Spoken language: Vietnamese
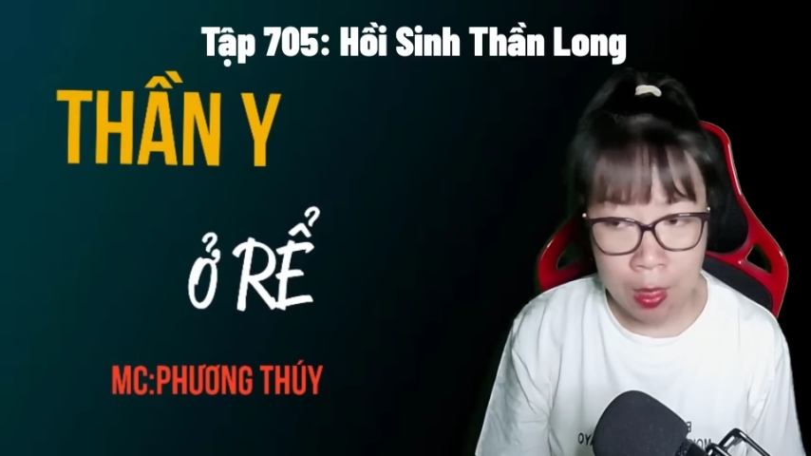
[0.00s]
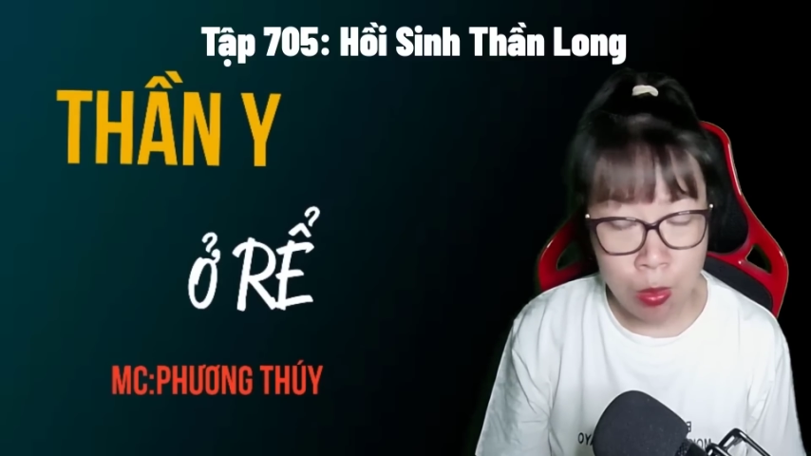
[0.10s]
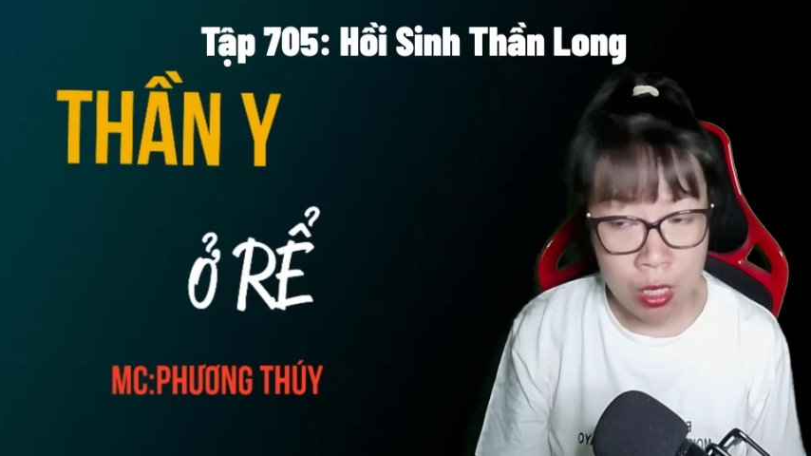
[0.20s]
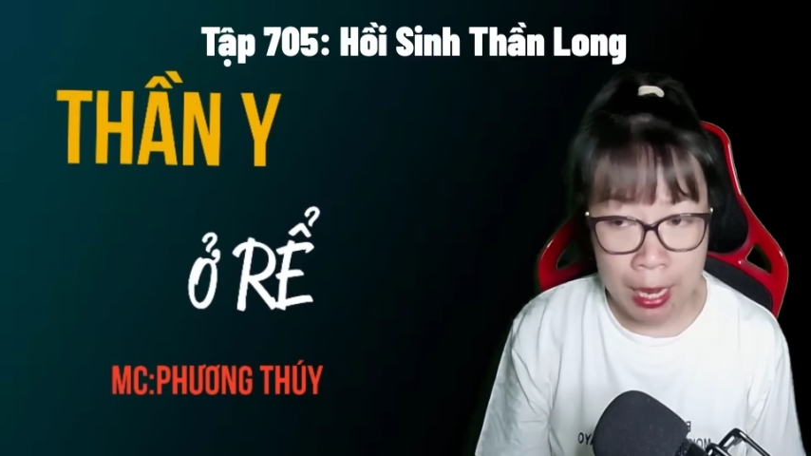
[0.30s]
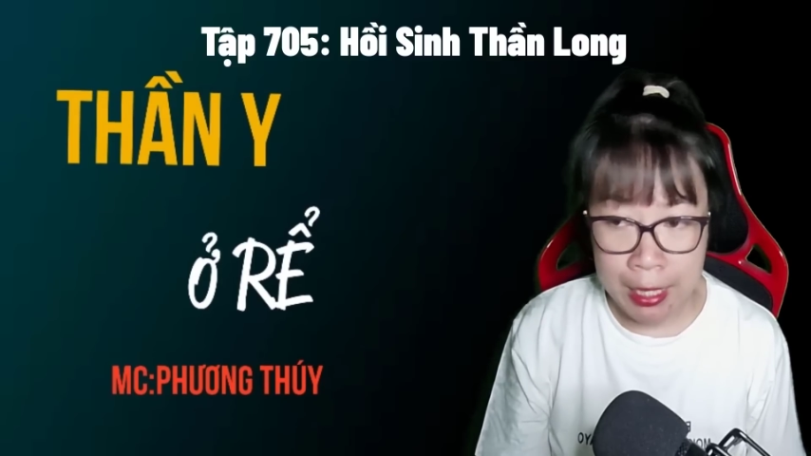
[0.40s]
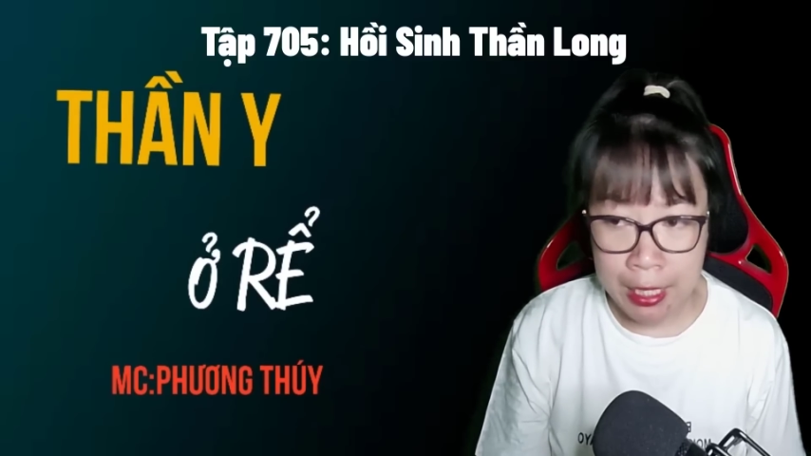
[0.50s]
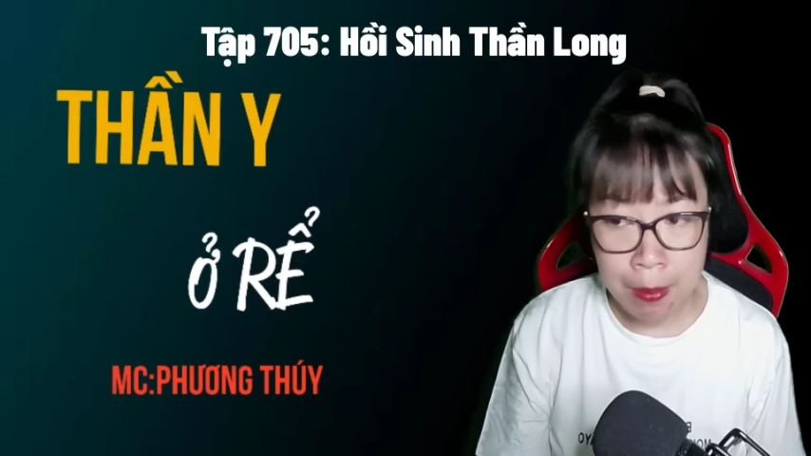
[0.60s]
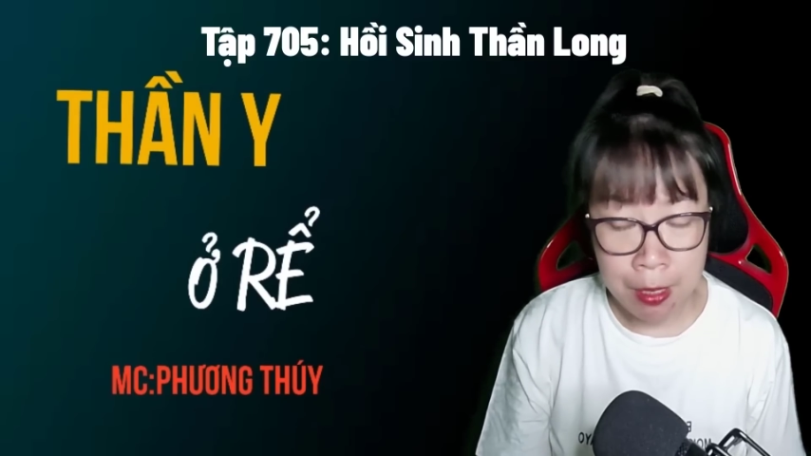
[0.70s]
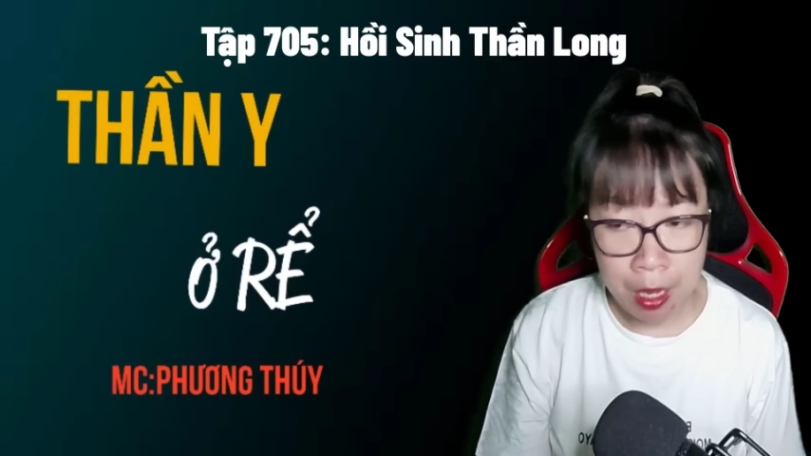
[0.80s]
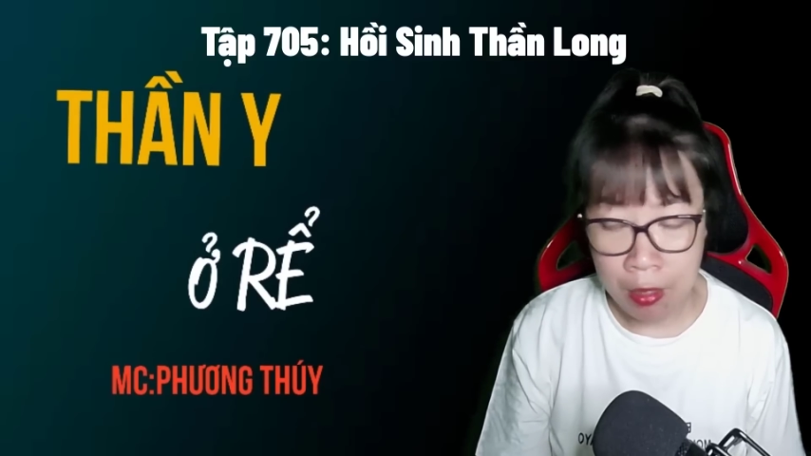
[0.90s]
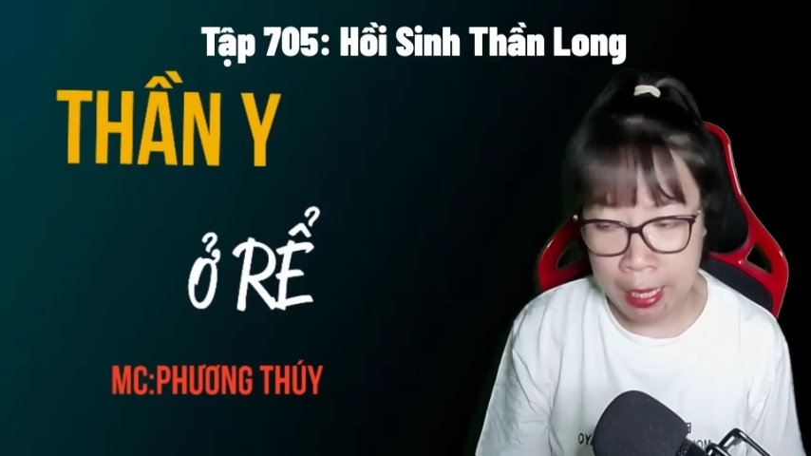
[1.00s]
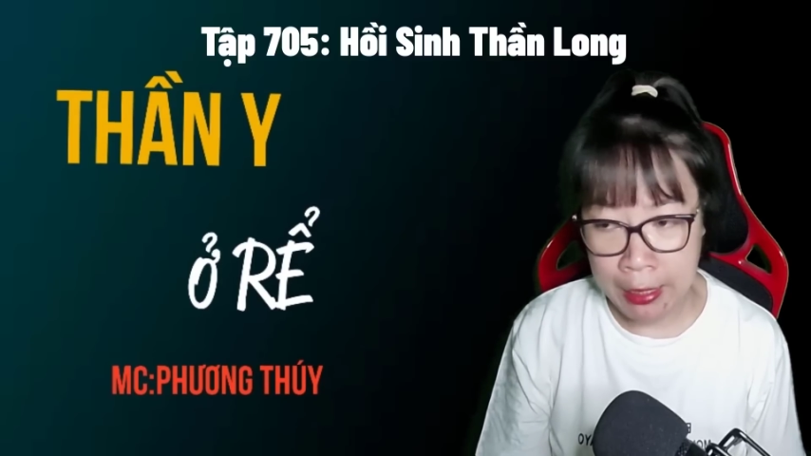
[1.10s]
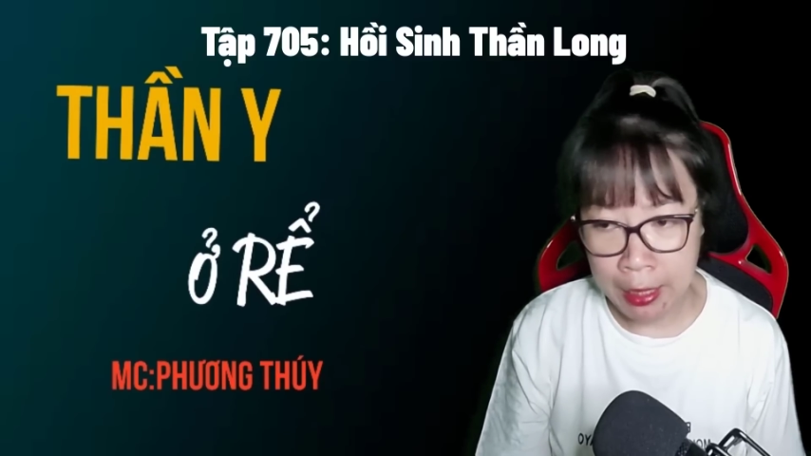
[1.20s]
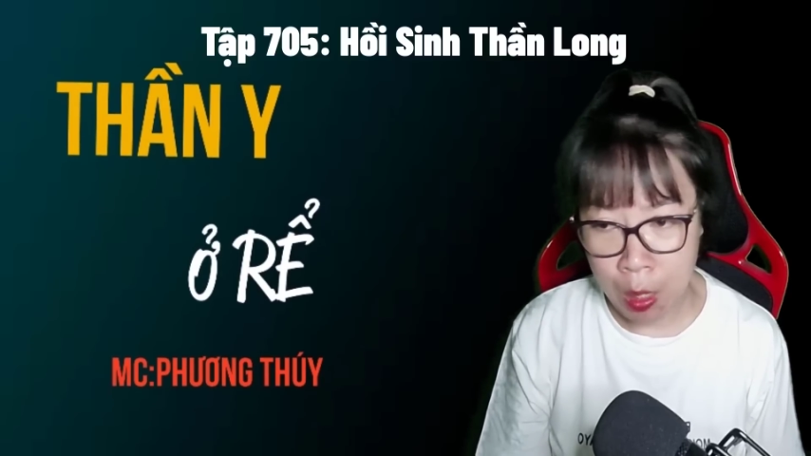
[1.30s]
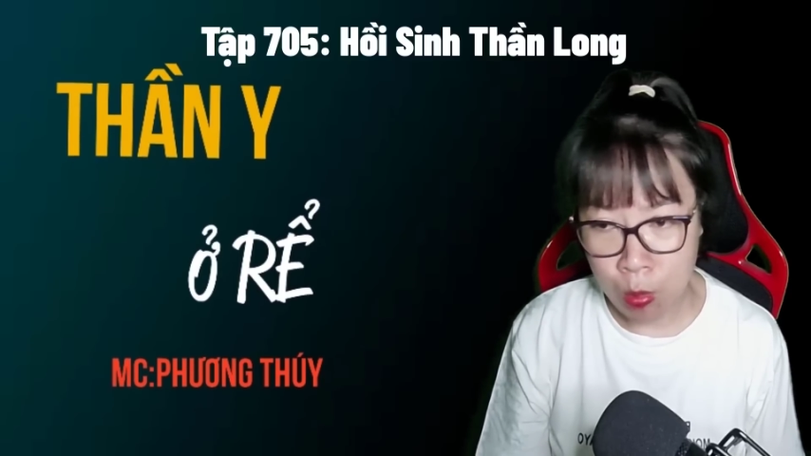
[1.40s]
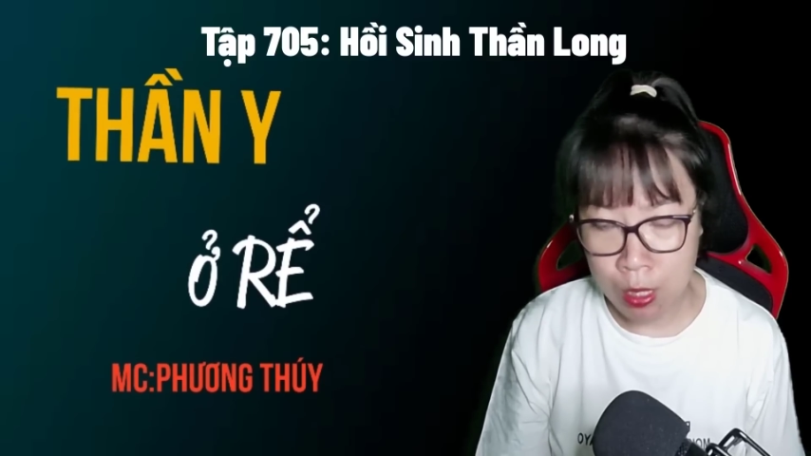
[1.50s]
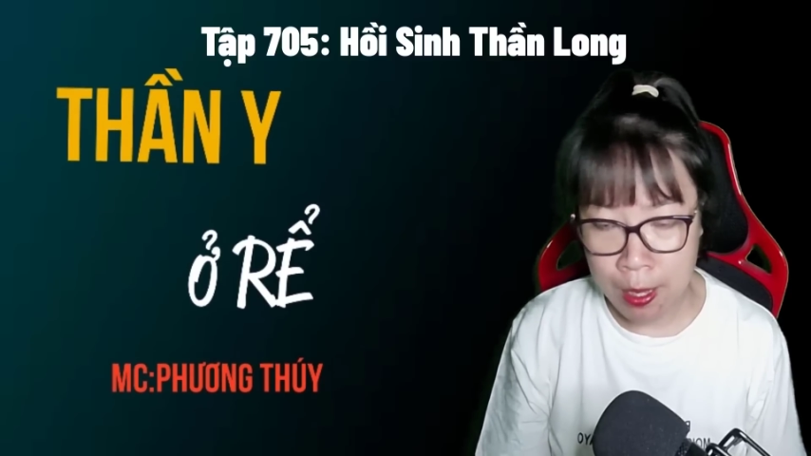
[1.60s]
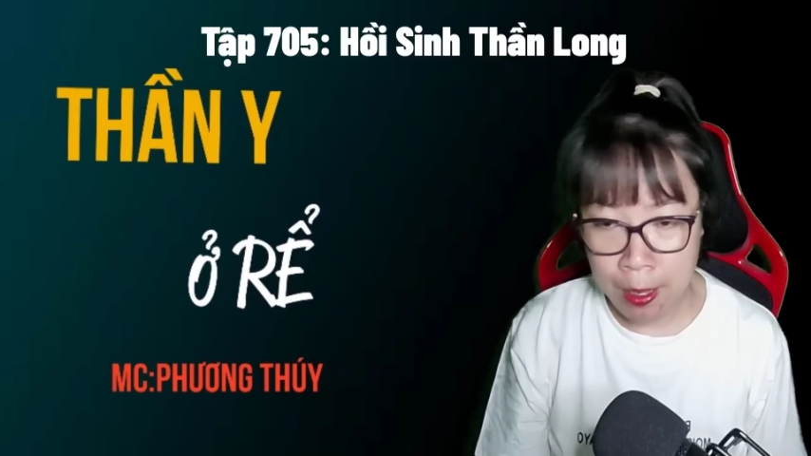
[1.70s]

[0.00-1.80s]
giống như là chim sợ cành cong.